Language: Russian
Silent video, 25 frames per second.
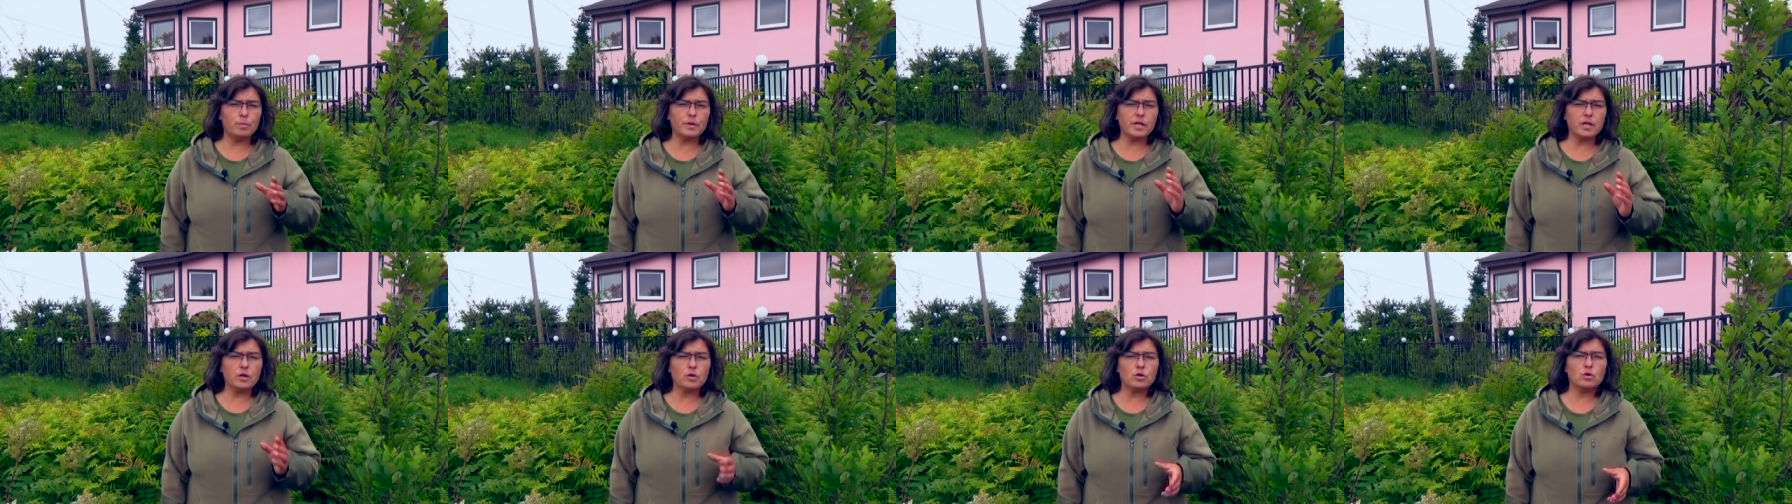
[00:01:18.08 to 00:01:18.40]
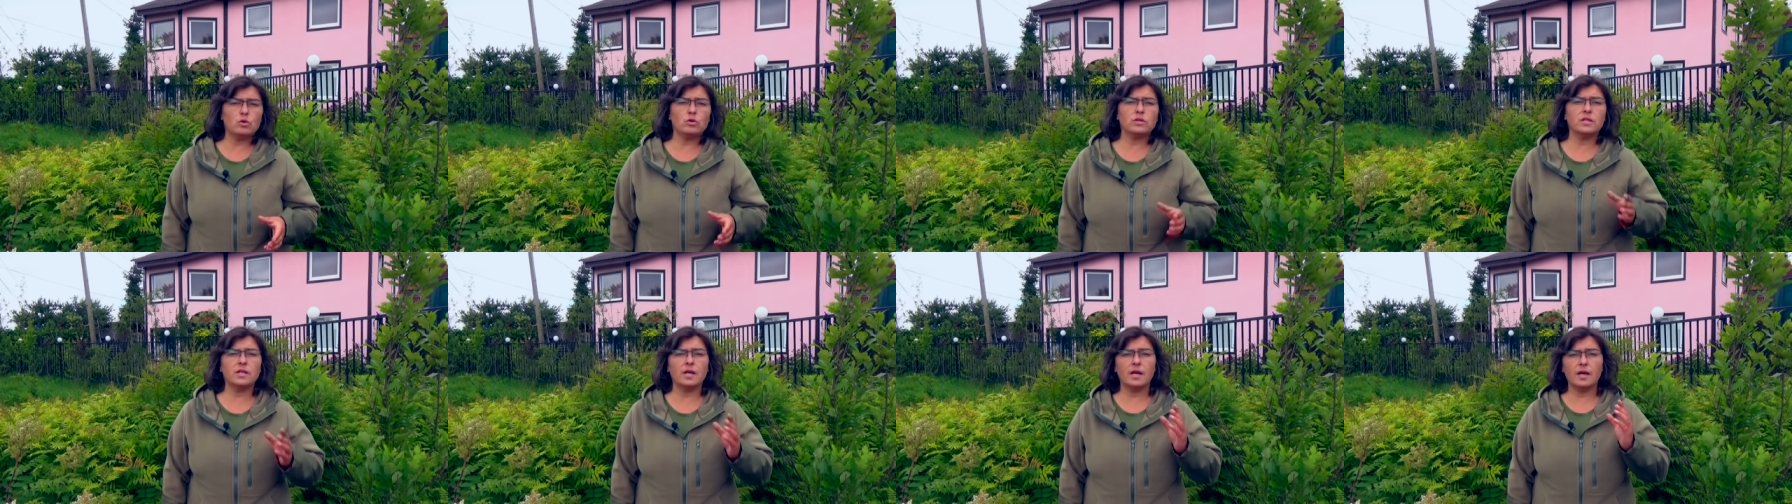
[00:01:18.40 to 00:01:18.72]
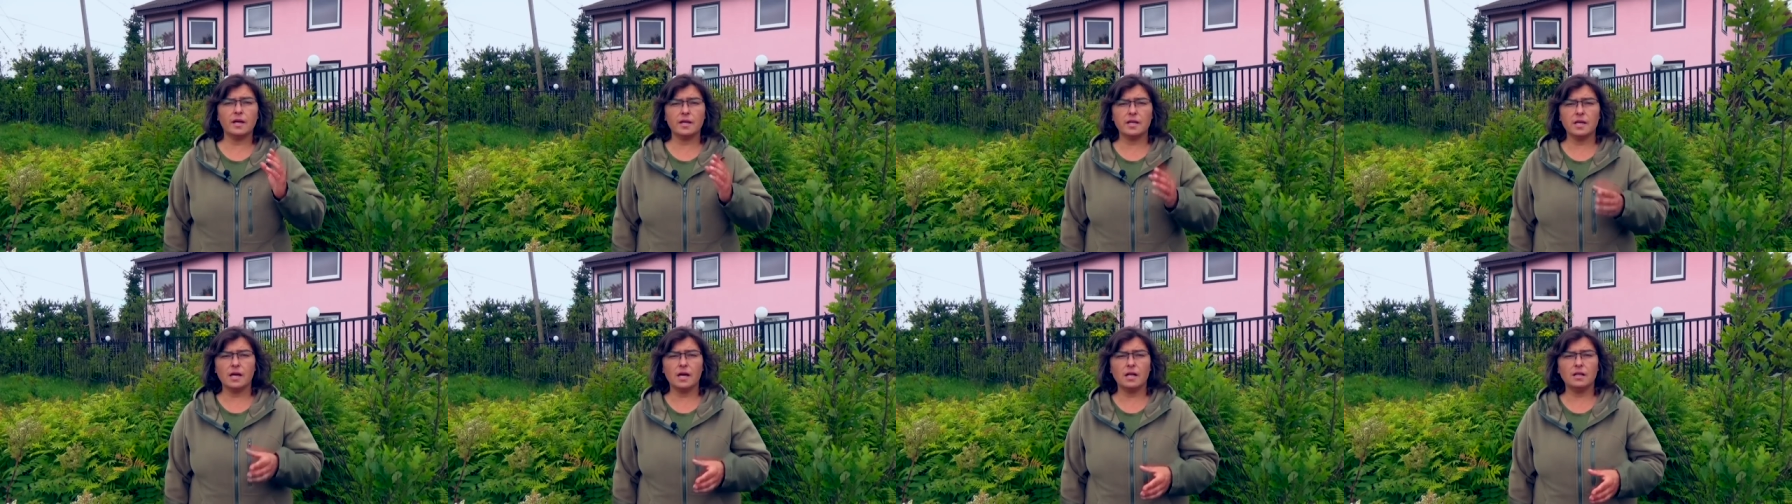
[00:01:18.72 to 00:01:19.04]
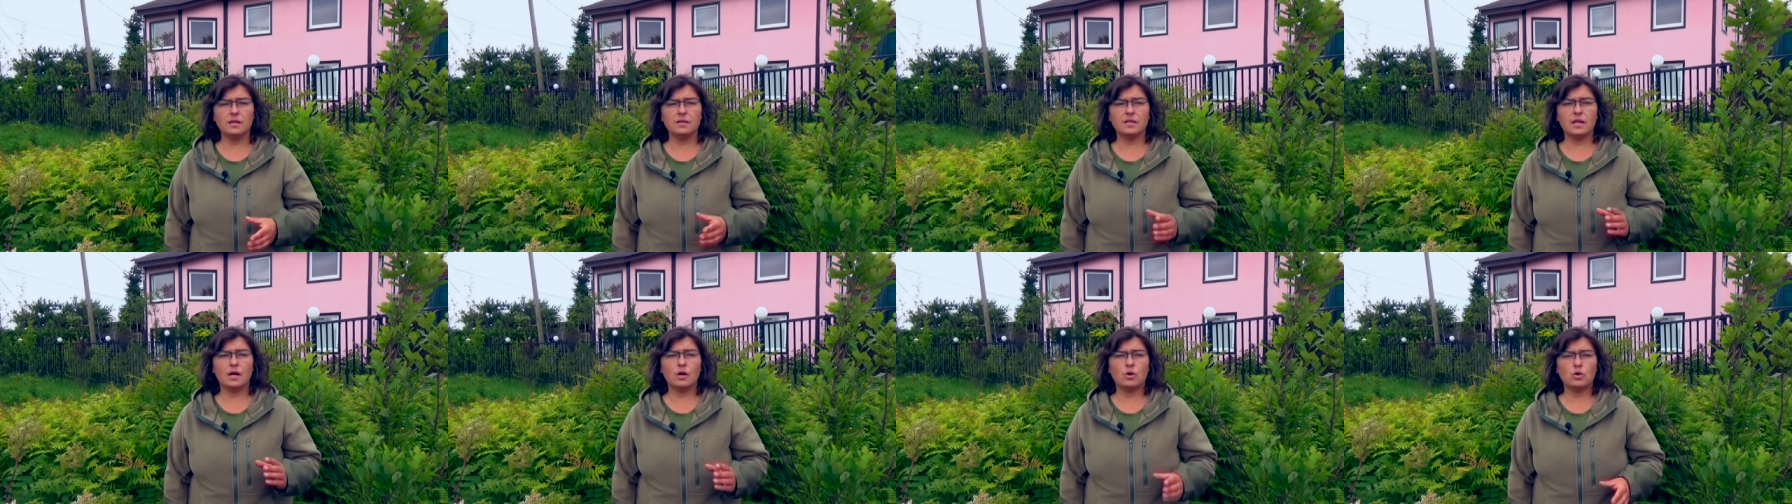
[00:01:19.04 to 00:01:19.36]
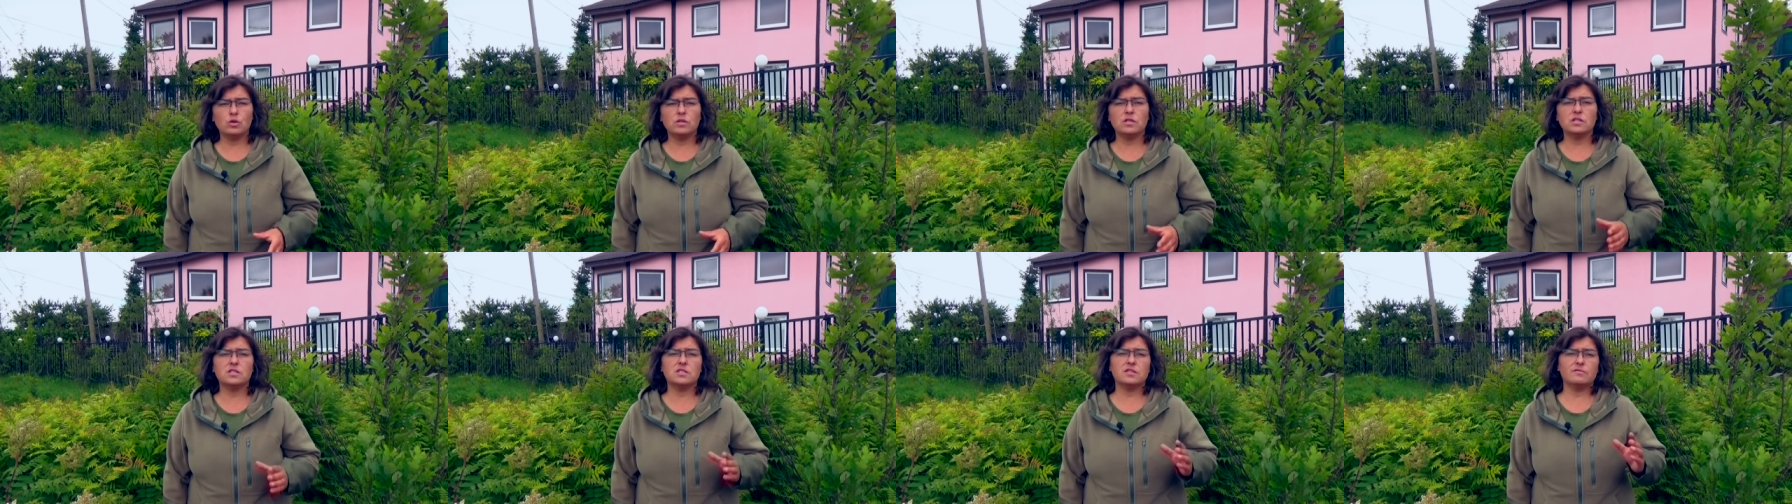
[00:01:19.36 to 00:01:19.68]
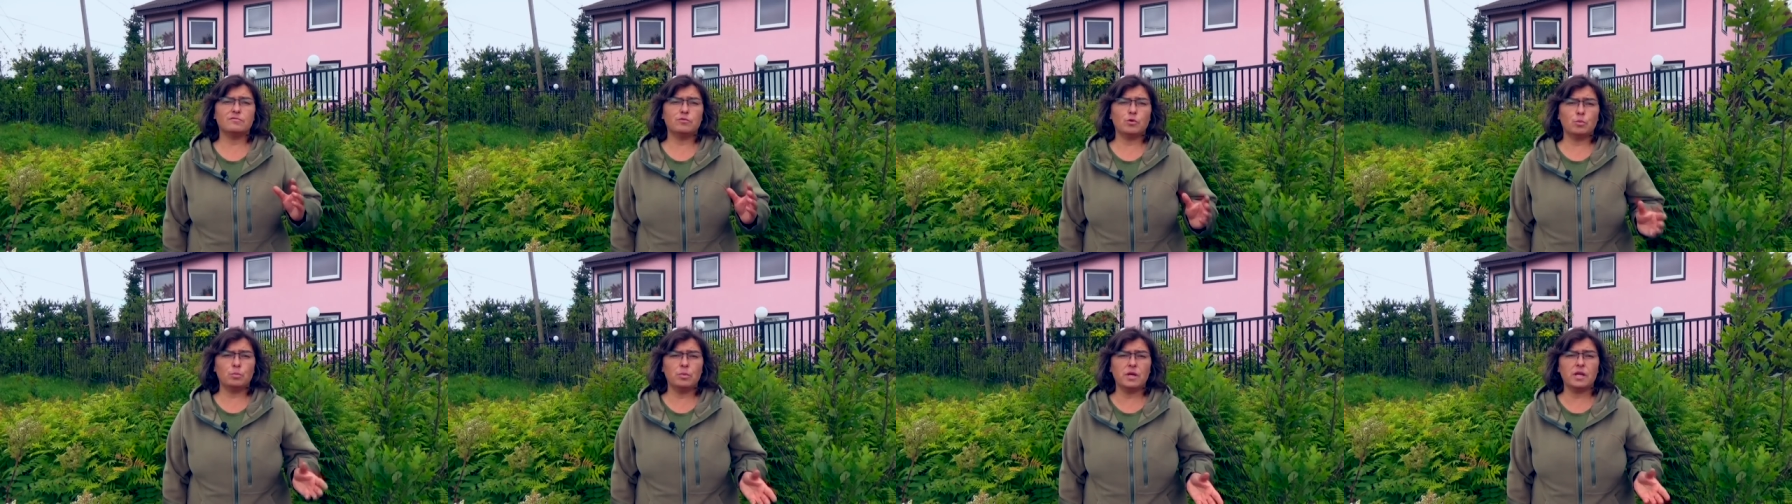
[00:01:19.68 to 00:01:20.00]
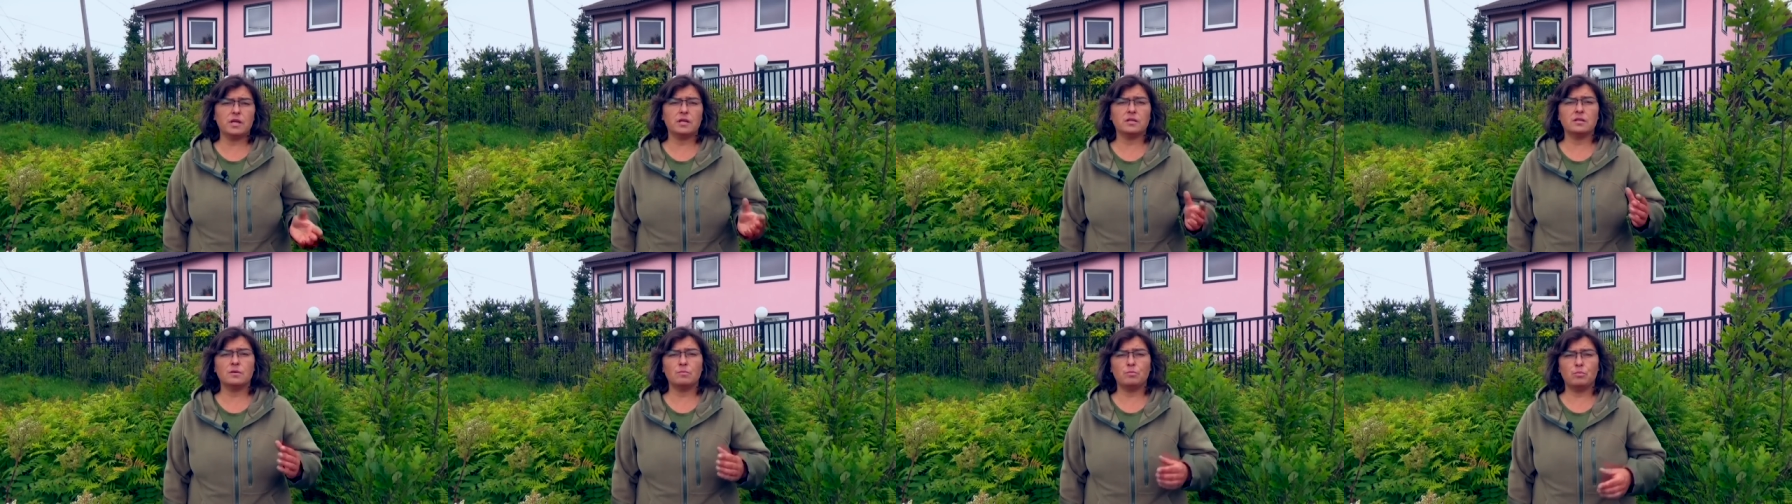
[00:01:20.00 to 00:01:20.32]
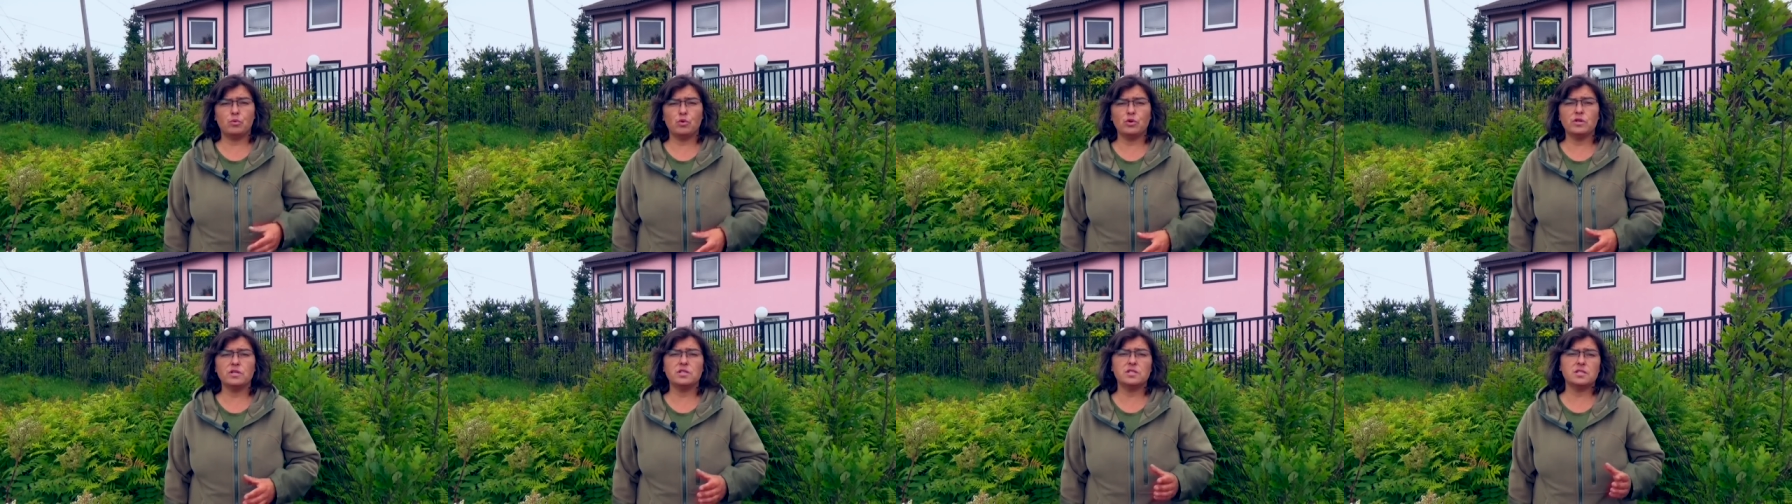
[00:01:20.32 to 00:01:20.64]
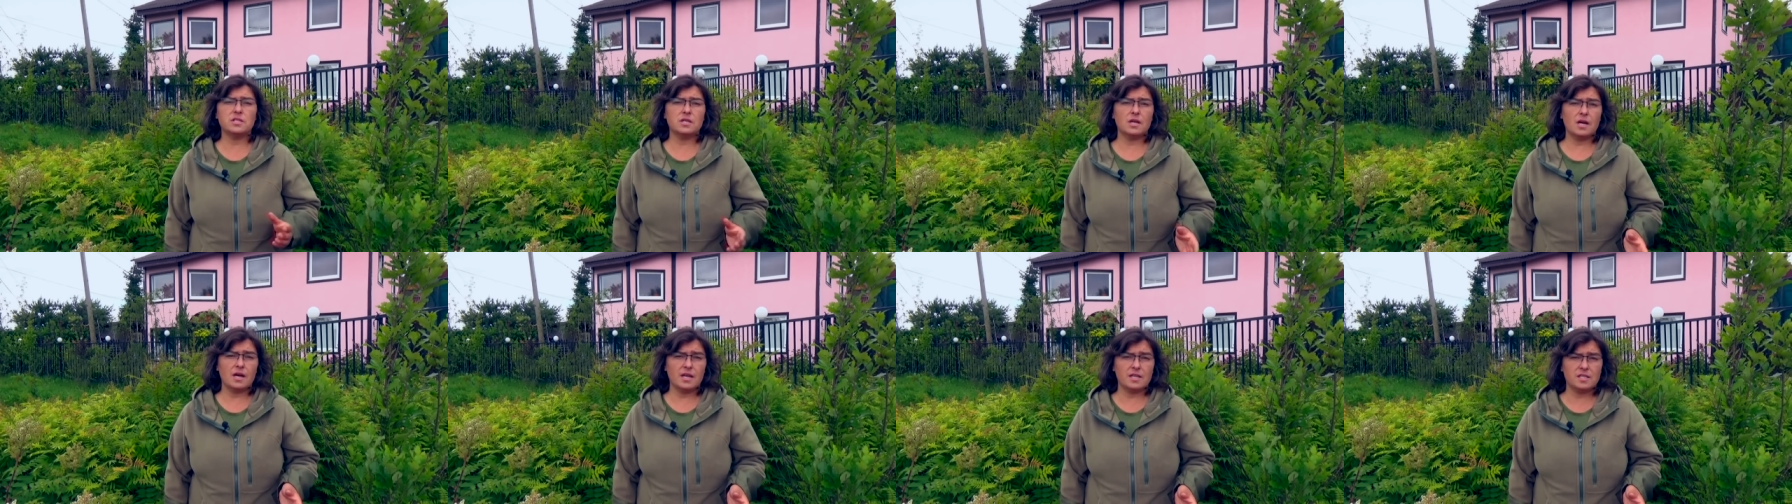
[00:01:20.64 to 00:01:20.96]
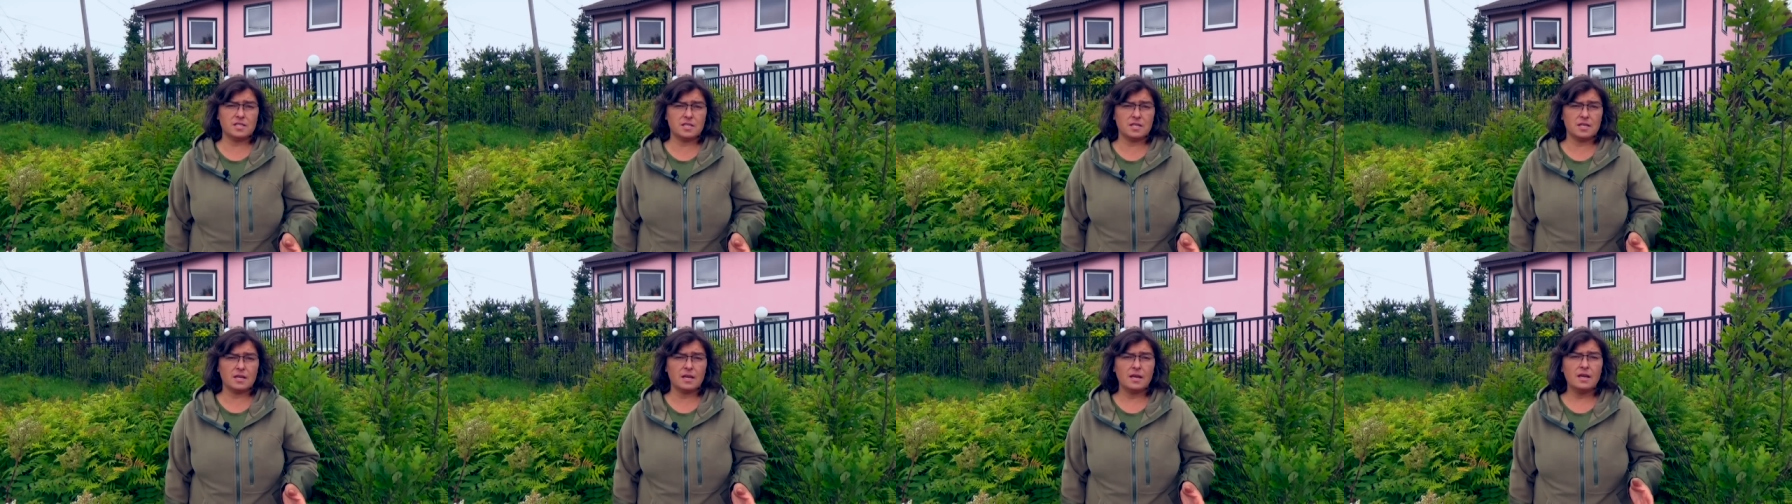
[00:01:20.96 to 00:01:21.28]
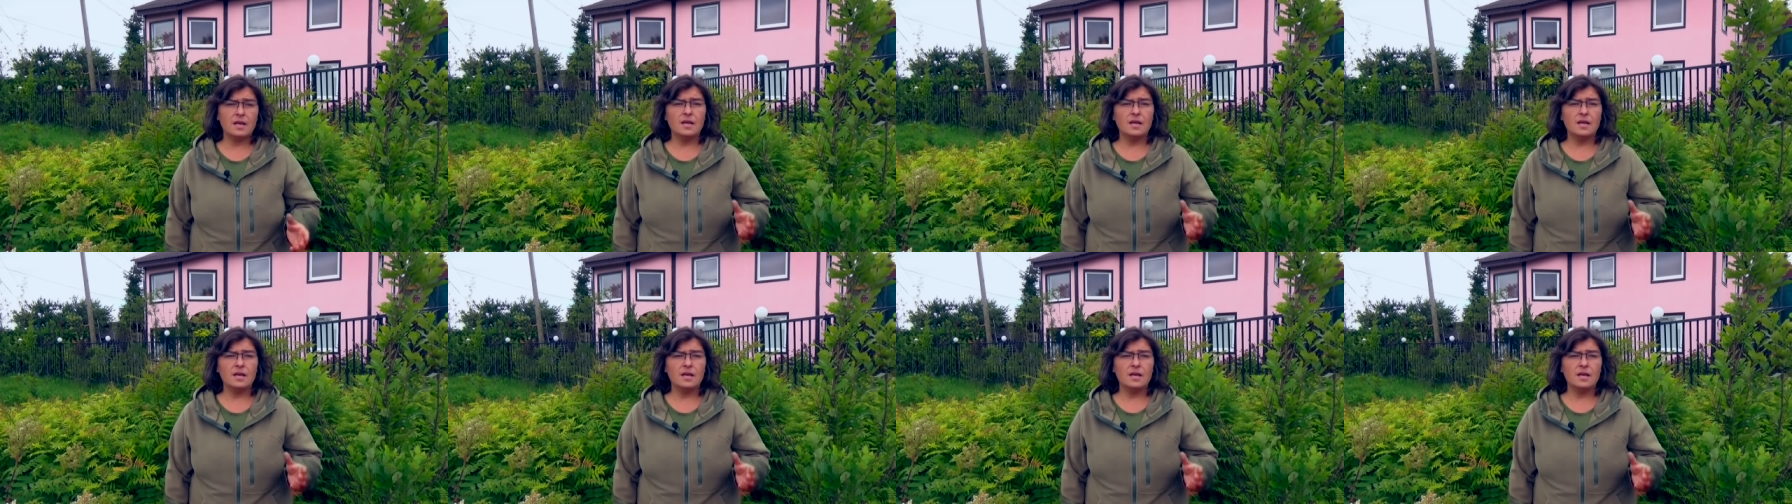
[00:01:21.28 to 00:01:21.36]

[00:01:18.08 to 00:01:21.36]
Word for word: природный ареал находится в умеренном поясе Азии